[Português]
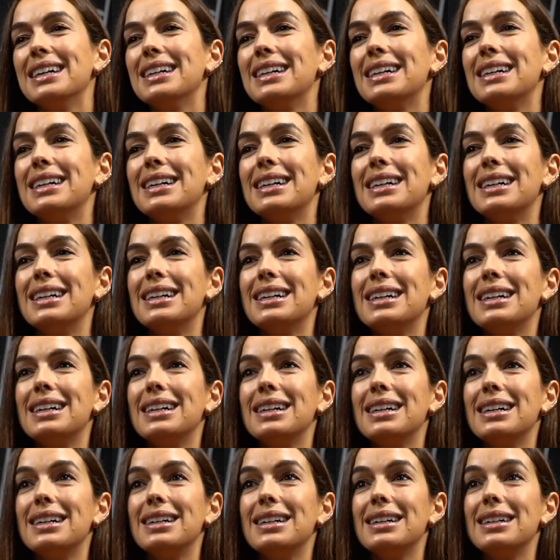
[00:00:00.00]

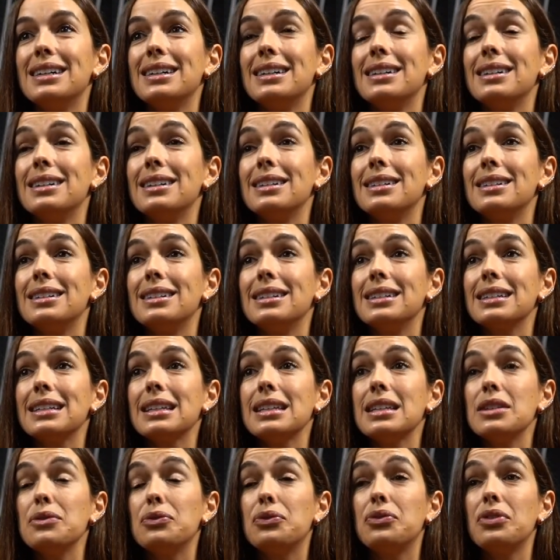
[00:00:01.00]
Uh,
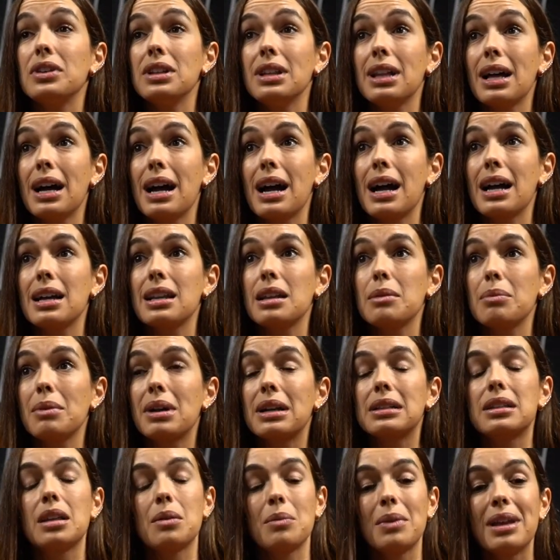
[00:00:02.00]
e falar
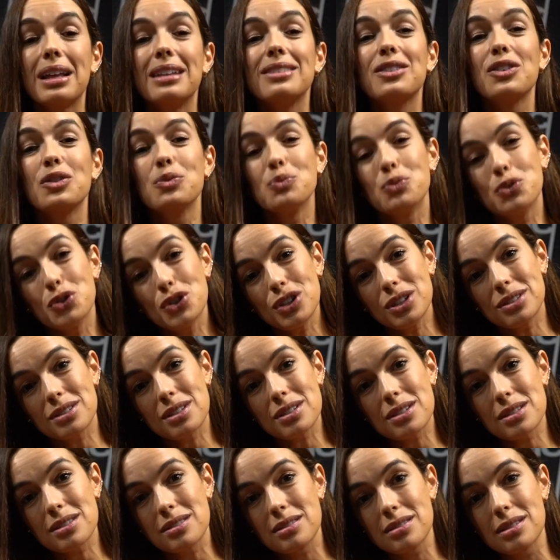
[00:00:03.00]
abertamente de
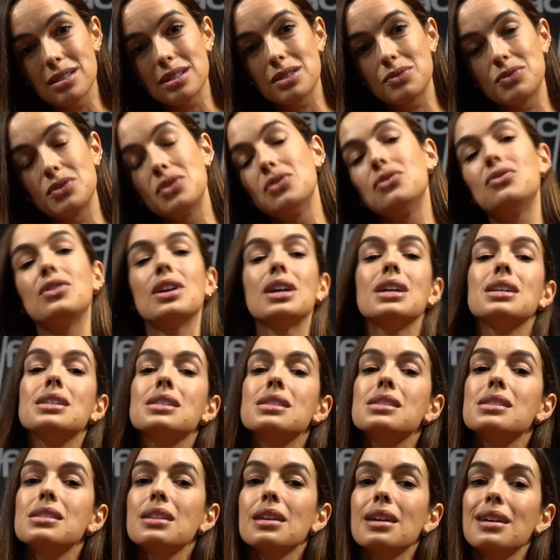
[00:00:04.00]
muitas das
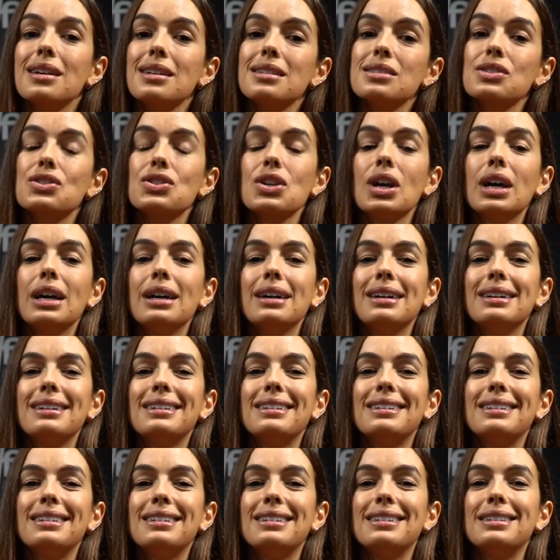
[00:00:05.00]
vivências,
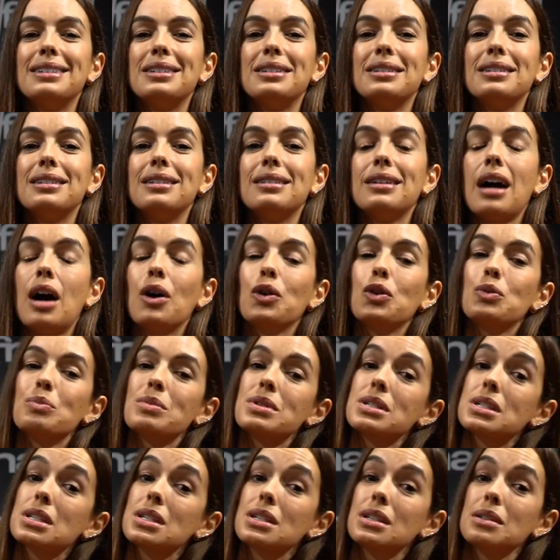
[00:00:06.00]
uh,
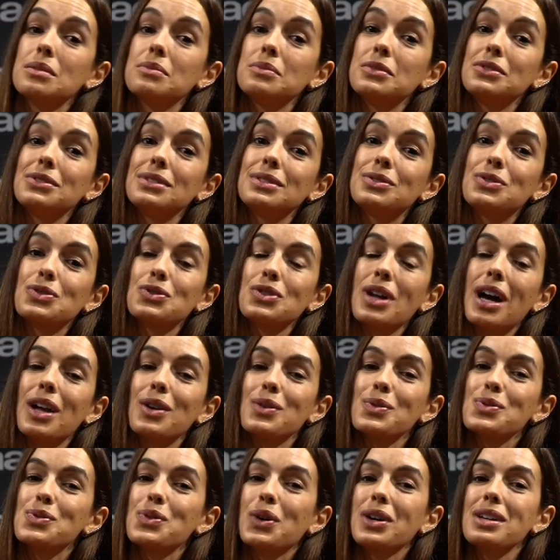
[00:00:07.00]
algumas que me
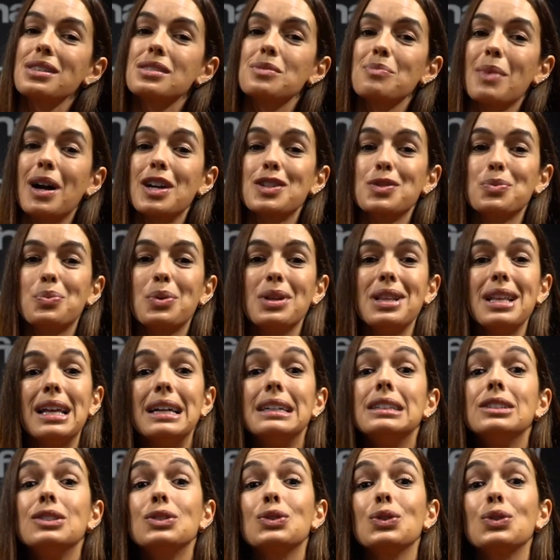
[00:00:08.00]
tornaram o sorriso mais
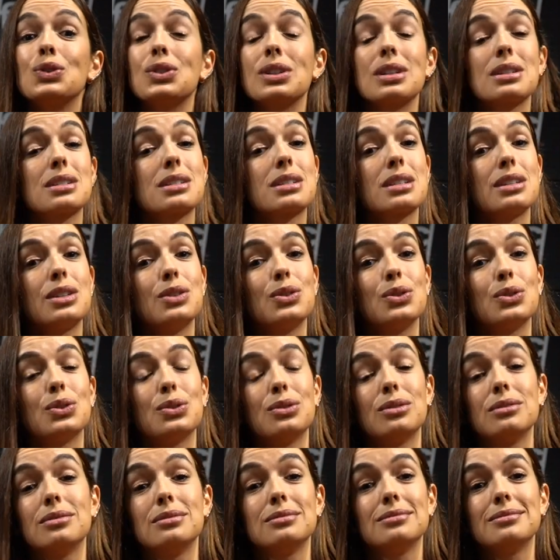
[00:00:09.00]
brilhante, outras
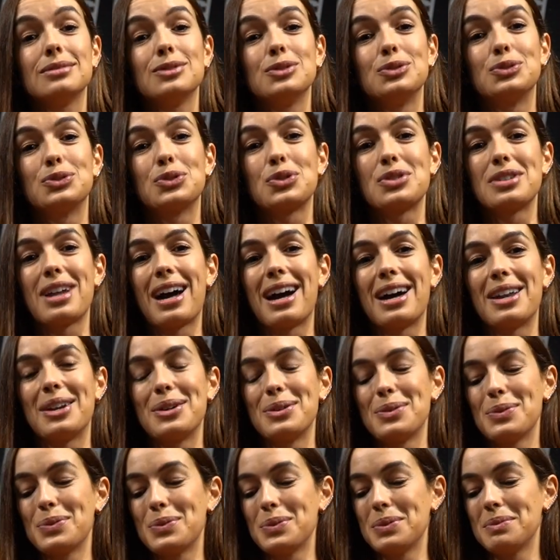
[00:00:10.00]
que o
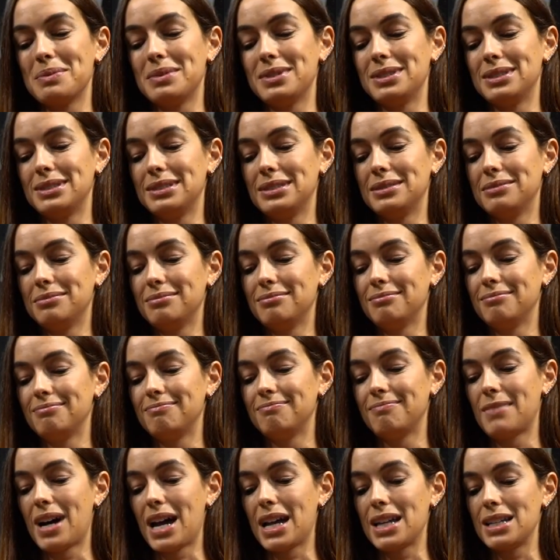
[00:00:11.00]
tornaram
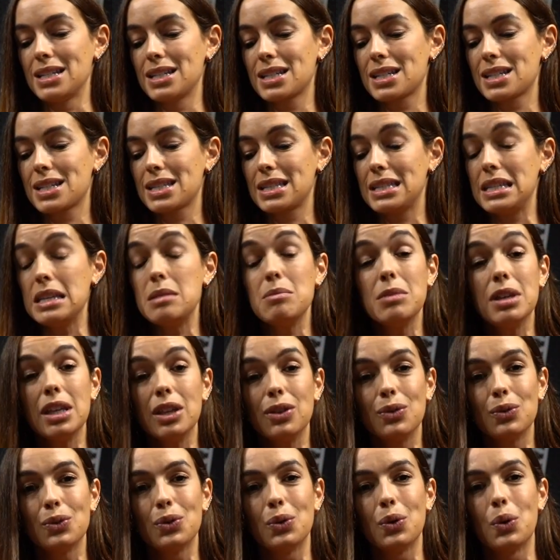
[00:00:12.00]
mais
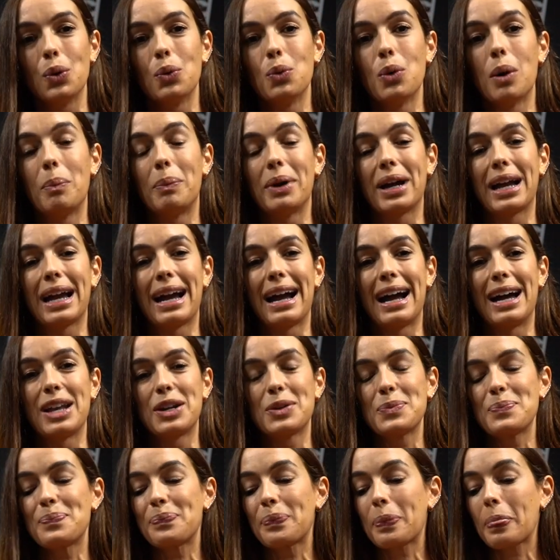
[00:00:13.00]
tímido ou o apagaram.